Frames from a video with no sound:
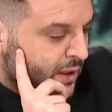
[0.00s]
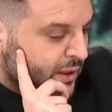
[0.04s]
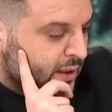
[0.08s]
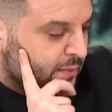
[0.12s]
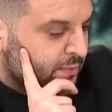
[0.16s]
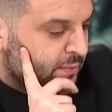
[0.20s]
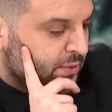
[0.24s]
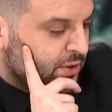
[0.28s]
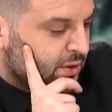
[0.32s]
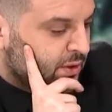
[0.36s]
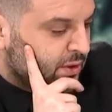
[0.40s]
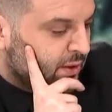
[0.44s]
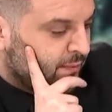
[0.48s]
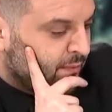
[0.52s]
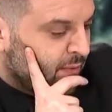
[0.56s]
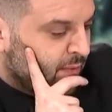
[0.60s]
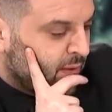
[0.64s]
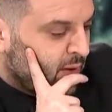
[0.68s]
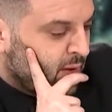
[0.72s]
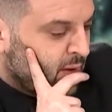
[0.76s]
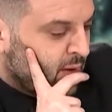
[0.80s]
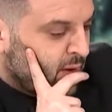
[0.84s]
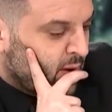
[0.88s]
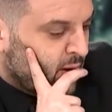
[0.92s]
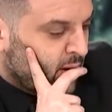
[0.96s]
Demiş ki
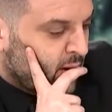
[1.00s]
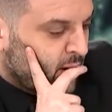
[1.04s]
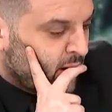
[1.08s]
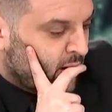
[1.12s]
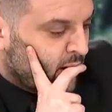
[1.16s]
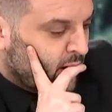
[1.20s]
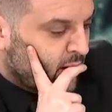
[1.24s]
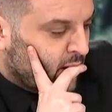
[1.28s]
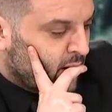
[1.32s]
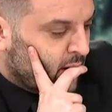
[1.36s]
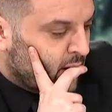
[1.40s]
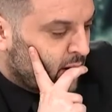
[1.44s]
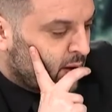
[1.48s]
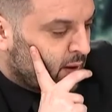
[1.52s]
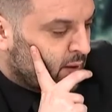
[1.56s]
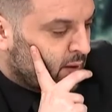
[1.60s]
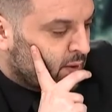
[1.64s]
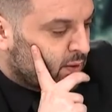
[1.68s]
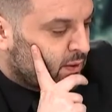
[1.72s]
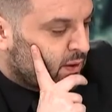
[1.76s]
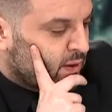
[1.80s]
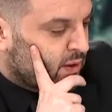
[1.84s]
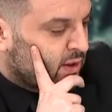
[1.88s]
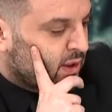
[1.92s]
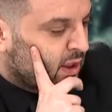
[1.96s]
e,
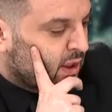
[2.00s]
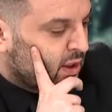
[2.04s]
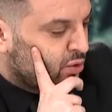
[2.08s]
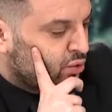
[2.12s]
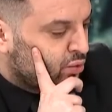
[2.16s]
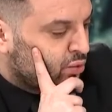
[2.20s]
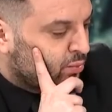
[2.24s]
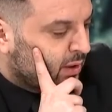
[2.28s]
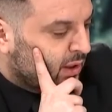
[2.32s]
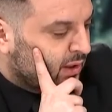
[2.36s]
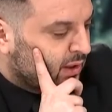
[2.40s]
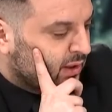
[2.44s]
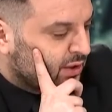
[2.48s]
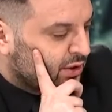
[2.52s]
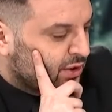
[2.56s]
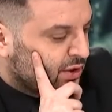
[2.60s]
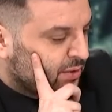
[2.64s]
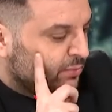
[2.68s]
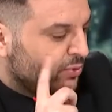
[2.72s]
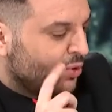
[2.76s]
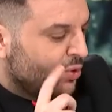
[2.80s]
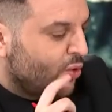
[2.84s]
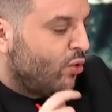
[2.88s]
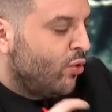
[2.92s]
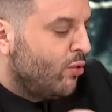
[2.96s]
titanyum
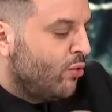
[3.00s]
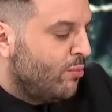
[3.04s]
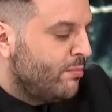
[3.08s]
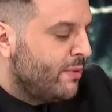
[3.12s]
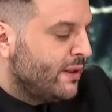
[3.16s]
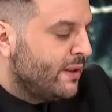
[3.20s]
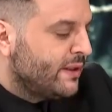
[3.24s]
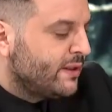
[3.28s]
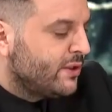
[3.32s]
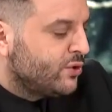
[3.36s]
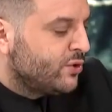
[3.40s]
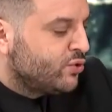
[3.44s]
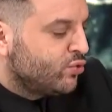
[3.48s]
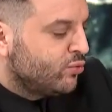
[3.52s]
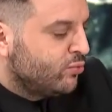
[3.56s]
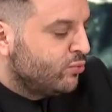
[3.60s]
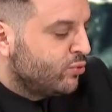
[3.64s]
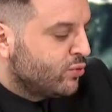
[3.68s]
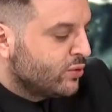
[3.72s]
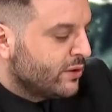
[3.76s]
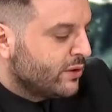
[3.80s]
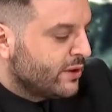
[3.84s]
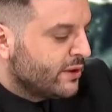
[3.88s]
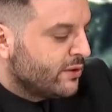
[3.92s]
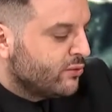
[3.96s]
alaşımlı 10 metre
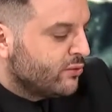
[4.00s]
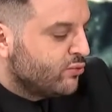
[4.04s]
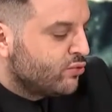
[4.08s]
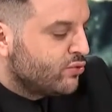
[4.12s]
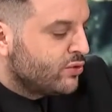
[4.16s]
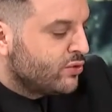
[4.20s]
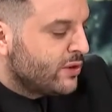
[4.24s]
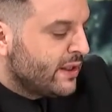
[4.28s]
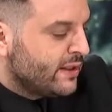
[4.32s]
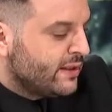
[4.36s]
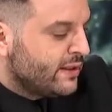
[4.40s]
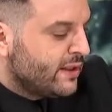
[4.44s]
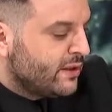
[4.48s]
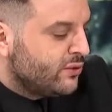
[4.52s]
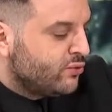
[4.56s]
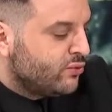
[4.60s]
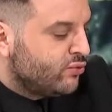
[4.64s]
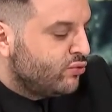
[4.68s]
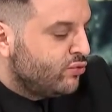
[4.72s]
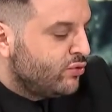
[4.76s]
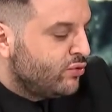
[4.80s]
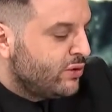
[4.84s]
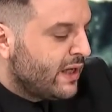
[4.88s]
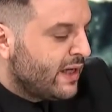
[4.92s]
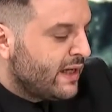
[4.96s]
çubukları uzaydan
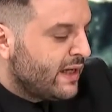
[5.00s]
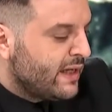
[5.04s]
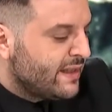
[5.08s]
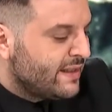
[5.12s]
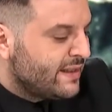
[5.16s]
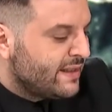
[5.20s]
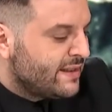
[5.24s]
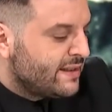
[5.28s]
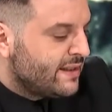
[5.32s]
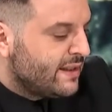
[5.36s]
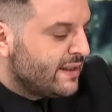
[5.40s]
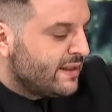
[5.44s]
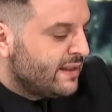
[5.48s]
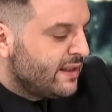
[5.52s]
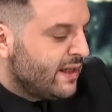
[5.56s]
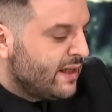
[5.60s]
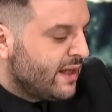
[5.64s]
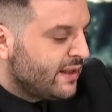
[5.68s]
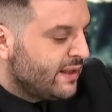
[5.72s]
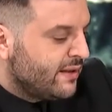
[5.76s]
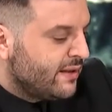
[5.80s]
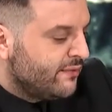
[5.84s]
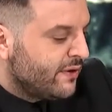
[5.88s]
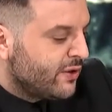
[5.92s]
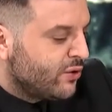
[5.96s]
dünyaya istediği
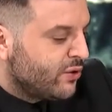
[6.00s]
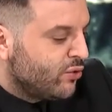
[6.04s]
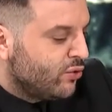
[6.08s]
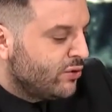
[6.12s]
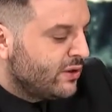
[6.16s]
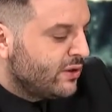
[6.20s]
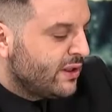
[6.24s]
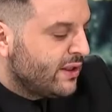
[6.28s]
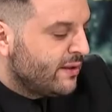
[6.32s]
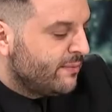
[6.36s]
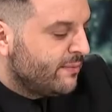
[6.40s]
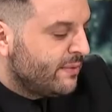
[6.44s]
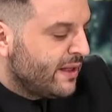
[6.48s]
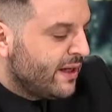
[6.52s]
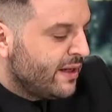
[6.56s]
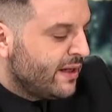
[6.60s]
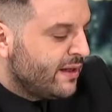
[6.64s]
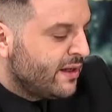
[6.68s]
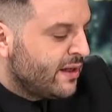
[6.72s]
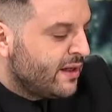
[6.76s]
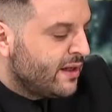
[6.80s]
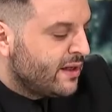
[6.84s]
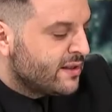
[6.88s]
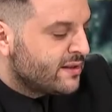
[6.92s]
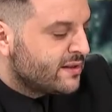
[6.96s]
hedefe
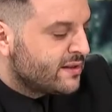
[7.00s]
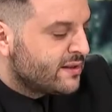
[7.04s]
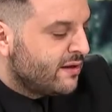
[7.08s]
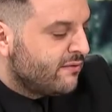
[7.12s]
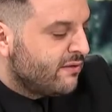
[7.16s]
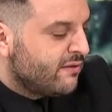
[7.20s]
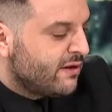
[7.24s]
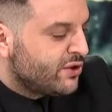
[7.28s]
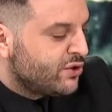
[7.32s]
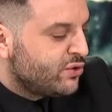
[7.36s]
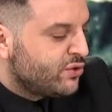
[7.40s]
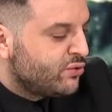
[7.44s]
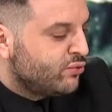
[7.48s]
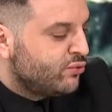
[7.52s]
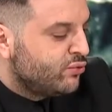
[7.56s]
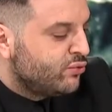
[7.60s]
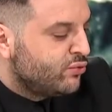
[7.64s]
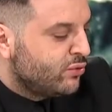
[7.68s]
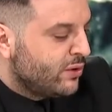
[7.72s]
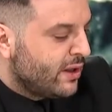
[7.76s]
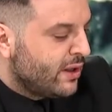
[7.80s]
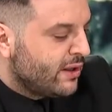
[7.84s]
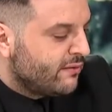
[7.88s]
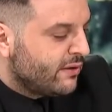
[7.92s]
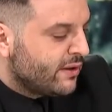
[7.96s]
gönderebilen savaşçı
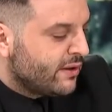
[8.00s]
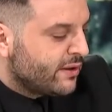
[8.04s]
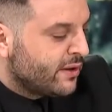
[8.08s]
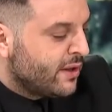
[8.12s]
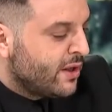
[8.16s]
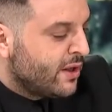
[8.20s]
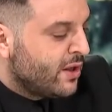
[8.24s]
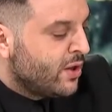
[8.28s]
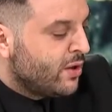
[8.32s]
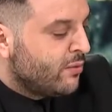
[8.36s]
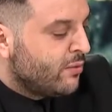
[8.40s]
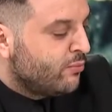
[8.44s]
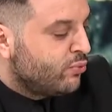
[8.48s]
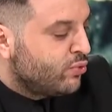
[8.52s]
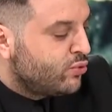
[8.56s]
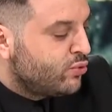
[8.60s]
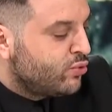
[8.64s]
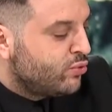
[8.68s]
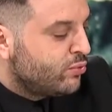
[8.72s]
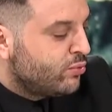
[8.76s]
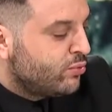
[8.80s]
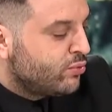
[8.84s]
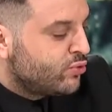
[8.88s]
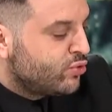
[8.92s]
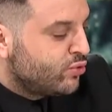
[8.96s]
uydular var. Bu
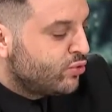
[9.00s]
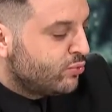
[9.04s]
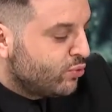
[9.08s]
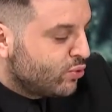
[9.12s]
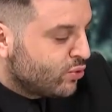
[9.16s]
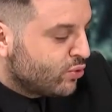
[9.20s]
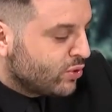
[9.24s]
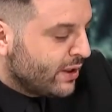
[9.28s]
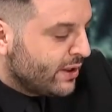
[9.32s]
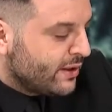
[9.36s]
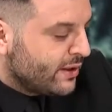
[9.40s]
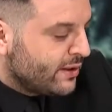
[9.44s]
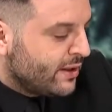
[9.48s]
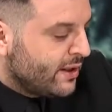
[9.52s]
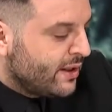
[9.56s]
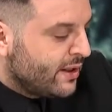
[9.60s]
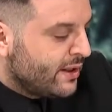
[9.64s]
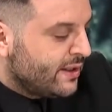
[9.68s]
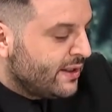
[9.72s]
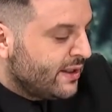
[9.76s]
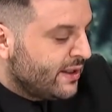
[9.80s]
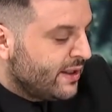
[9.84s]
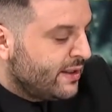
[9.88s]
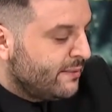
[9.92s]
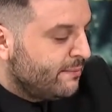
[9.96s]
çubuklar
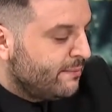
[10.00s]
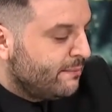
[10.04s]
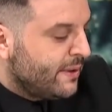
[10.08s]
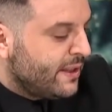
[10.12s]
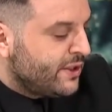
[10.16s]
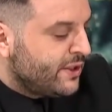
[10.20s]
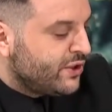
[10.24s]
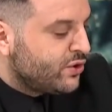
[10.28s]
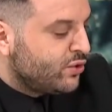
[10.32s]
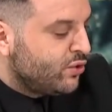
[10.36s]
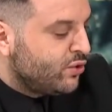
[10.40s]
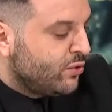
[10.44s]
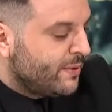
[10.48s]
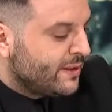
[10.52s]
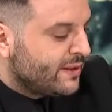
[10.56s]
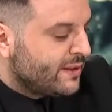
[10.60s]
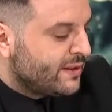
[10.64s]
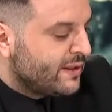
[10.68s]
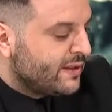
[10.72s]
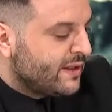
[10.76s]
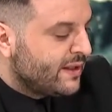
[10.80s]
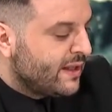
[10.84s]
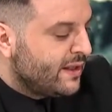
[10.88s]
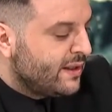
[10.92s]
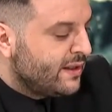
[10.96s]
yerin 5
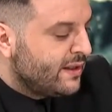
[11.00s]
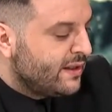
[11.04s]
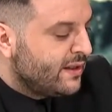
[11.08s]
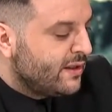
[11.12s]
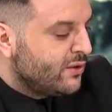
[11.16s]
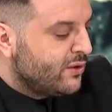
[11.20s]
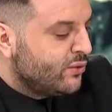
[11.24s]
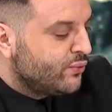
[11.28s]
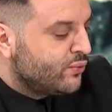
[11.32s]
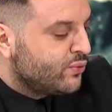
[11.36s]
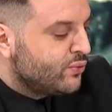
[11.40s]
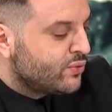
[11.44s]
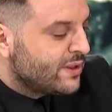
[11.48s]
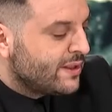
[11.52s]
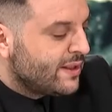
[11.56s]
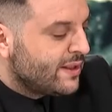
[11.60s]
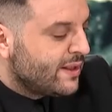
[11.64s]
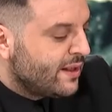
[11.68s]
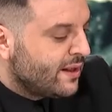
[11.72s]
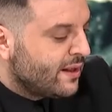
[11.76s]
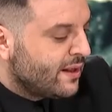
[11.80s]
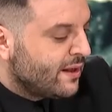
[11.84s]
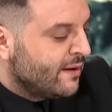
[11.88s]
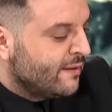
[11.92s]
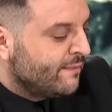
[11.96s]
kilometre derinliğine nüfus
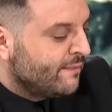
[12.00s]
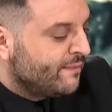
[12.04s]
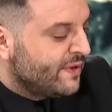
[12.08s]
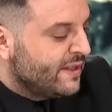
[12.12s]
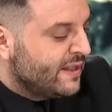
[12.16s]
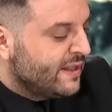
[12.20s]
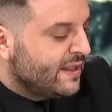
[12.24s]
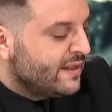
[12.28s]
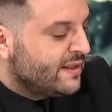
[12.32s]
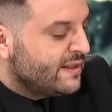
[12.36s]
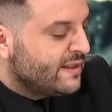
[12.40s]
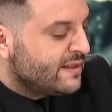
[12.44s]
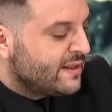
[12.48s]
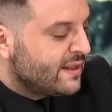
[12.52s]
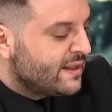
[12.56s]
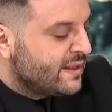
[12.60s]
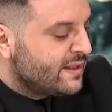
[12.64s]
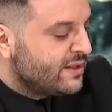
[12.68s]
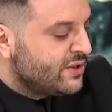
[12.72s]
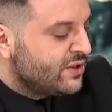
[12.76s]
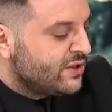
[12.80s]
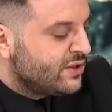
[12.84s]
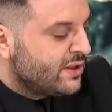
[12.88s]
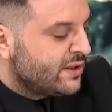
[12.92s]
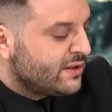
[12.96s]
ederek
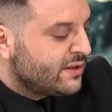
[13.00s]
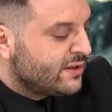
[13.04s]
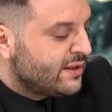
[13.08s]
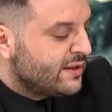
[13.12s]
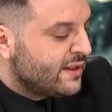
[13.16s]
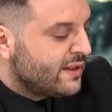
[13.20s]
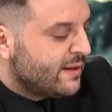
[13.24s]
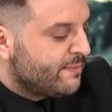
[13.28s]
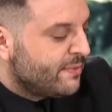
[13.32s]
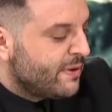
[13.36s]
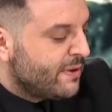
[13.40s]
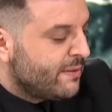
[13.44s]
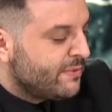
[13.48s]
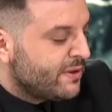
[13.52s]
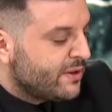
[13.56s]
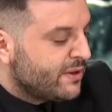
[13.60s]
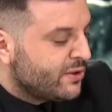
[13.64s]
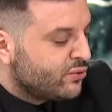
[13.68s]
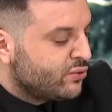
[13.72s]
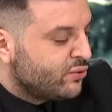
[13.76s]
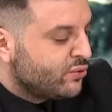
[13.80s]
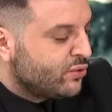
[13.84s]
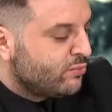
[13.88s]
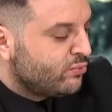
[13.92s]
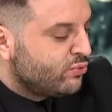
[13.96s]
7-8 şiddette deprem
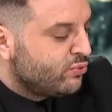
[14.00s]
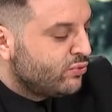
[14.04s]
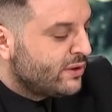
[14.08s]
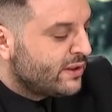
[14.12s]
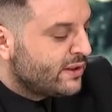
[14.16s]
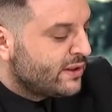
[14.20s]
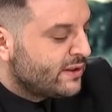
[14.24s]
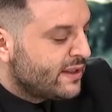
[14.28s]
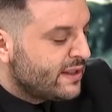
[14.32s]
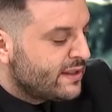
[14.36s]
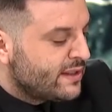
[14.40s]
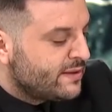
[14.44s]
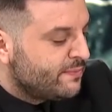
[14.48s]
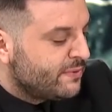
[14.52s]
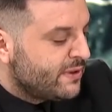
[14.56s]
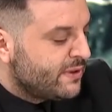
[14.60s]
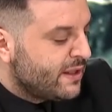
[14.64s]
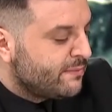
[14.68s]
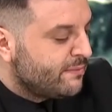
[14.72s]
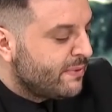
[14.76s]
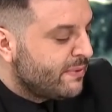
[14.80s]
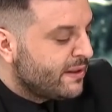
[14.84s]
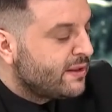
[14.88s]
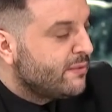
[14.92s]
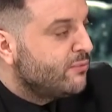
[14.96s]
yaratıyor. Bunları tespit
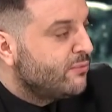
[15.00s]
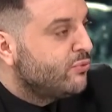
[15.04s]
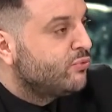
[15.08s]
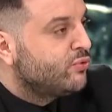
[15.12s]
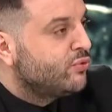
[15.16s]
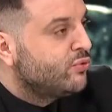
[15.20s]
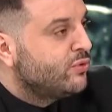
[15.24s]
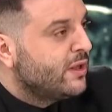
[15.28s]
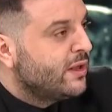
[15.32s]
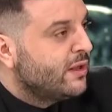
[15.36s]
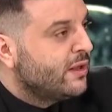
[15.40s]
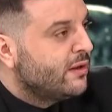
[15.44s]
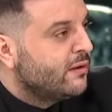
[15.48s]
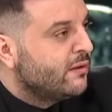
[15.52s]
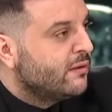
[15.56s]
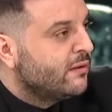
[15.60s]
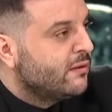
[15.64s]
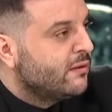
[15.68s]
etmek de mümkün değil.